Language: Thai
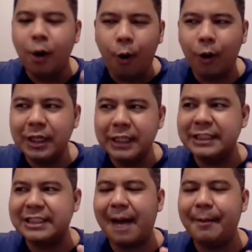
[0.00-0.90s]
คนอื่น
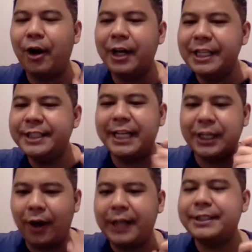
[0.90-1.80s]
จะไม่ค่อยได้ยินเสียง
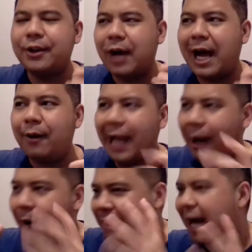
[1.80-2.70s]
noise ของเขาและ
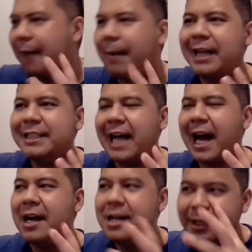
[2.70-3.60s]
เขาอ่ะสามารถที่จะ
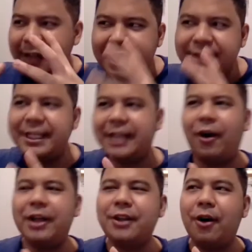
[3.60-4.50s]
ได้ยินเสียง
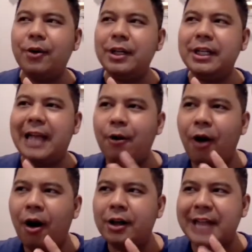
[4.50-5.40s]
noise ของคนอื่นแล้ว
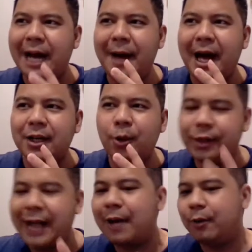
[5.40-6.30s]
ก็สามารถกด
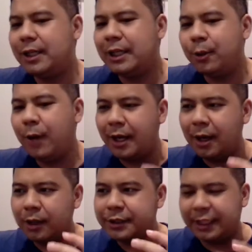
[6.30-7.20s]
ดันคนอื่นด้วย
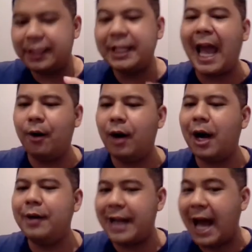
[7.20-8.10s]
จิตที่แข็งของเขา
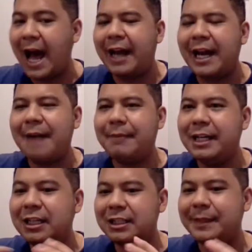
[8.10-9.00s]
เนี่ยได้นะครับอันนี้
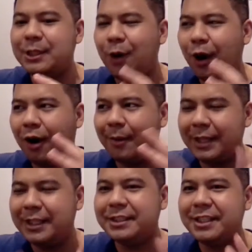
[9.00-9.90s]
คือจะเป็นตัวละคร
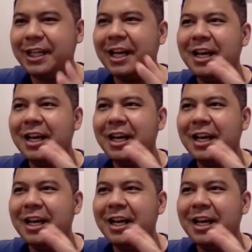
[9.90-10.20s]
Prentiss ที่